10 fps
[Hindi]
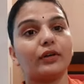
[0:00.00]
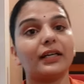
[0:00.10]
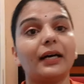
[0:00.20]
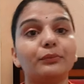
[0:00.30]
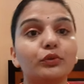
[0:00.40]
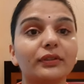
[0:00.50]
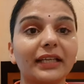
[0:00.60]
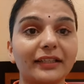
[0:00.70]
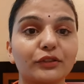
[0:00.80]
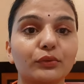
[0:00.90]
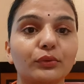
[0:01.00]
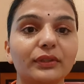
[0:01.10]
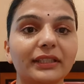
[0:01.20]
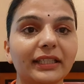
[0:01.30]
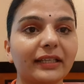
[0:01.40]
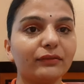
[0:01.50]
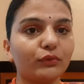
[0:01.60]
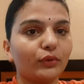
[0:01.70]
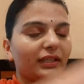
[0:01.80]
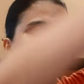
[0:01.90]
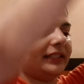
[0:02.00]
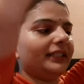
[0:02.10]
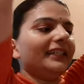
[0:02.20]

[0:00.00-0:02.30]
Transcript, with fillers: और अब जो नेक्स्ट कुर्ती है वो है